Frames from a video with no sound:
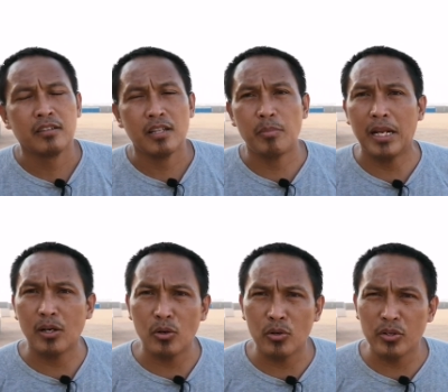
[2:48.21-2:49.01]

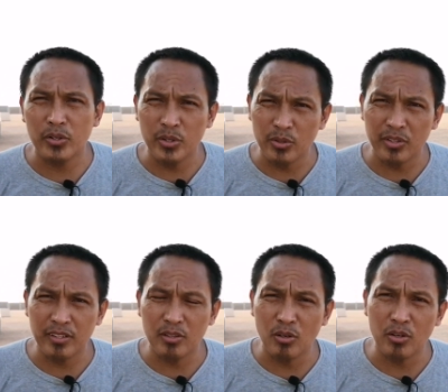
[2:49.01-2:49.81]
Nabili ko
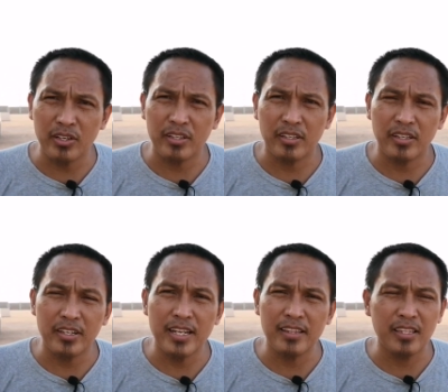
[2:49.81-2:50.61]
yung noong
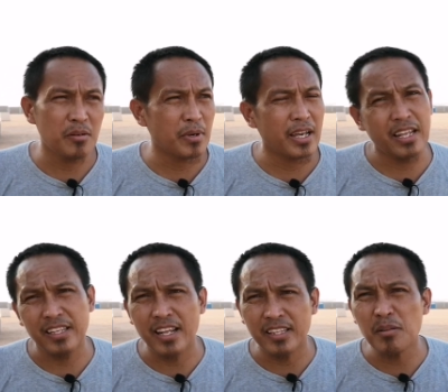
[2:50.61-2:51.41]
year 19,
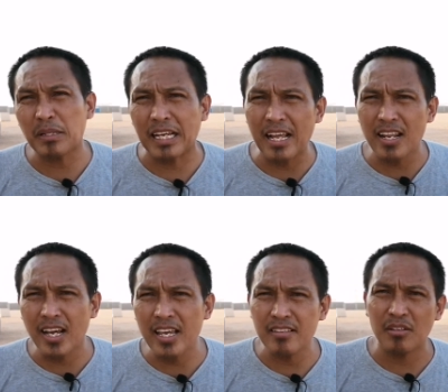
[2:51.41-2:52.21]
mga 1998. Matagal
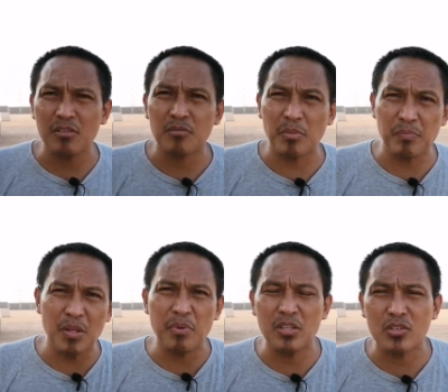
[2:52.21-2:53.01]
na guys, yun.
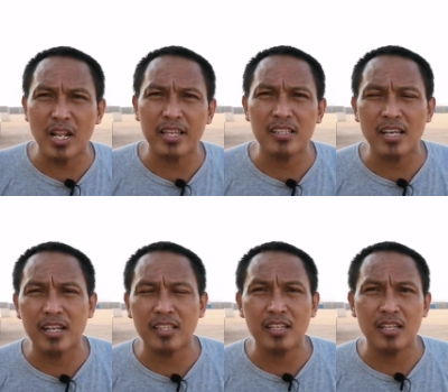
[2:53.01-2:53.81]
15 pesos lang yan
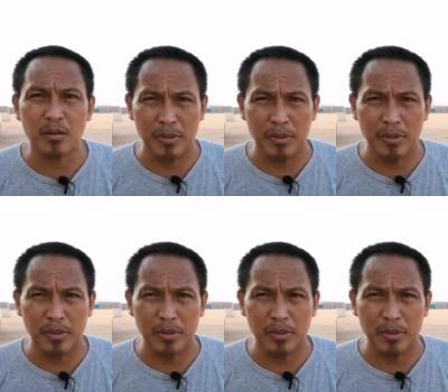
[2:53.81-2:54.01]
sa atin.